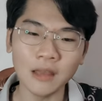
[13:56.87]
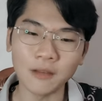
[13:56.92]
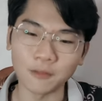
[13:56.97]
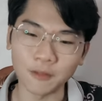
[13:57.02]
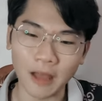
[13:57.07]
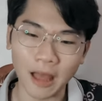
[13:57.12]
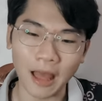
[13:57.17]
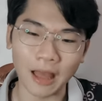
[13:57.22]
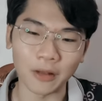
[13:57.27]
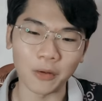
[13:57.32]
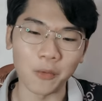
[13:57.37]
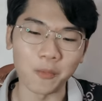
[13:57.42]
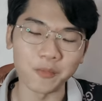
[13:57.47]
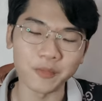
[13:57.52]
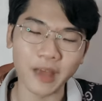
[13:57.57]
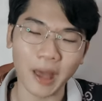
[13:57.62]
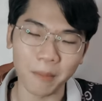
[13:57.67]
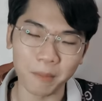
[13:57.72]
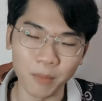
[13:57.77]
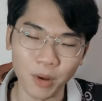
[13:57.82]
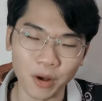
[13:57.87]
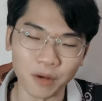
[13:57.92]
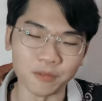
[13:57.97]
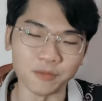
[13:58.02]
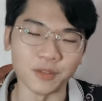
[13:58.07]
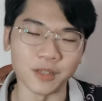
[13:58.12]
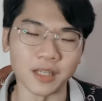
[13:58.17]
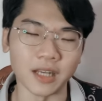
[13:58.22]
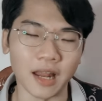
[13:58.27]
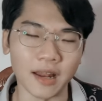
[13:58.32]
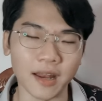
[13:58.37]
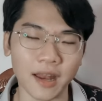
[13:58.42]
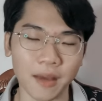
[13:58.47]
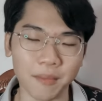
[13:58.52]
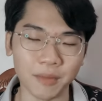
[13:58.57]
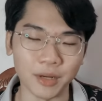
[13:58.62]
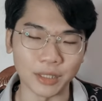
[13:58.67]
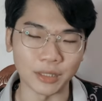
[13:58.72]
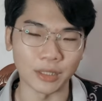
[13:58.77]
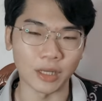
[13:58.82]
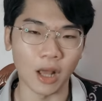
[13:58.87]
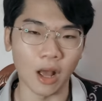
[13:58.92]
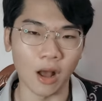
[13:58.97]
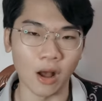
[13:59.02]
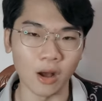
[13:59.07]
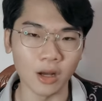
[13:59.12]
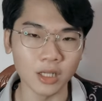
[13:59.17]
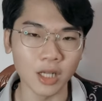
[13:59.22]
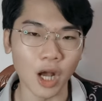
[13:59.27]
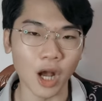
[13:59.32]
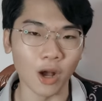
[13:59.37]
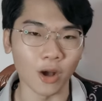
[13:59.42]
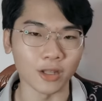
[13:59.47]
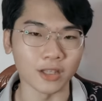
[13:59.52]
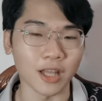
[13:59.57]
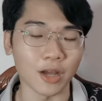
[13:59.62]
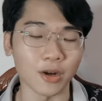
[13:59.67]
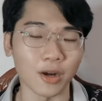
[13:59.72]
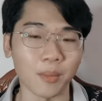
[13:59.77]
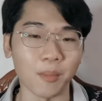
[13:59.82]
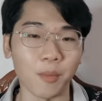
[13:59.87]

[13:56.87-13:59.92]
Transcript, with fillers: Và cũng cảm ơn vì đã để mình có cơ hội tạo ra